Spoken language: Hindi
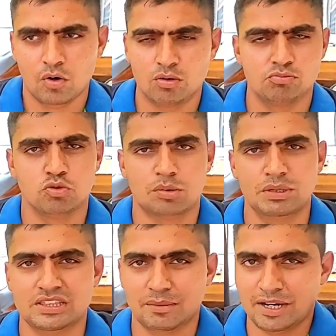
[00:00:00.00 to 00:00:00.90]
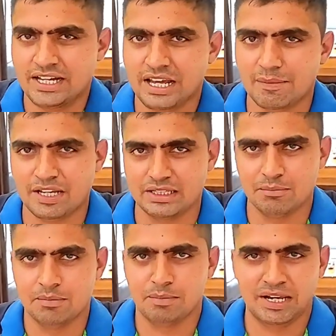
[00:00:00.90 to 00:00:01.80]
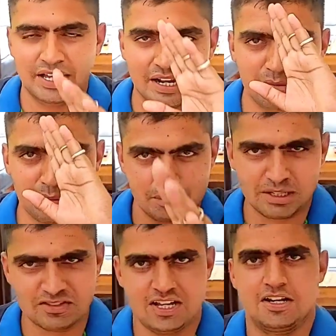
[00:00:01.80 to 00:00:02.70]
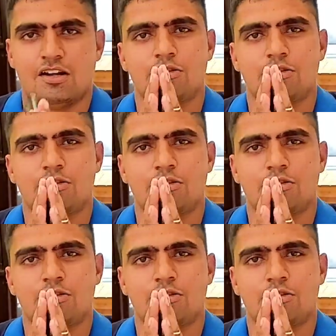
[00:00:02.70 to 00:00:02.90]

और जुगर भी तरबड़ा नहीं यहाँ पे एकदम पहला राम रामी बात है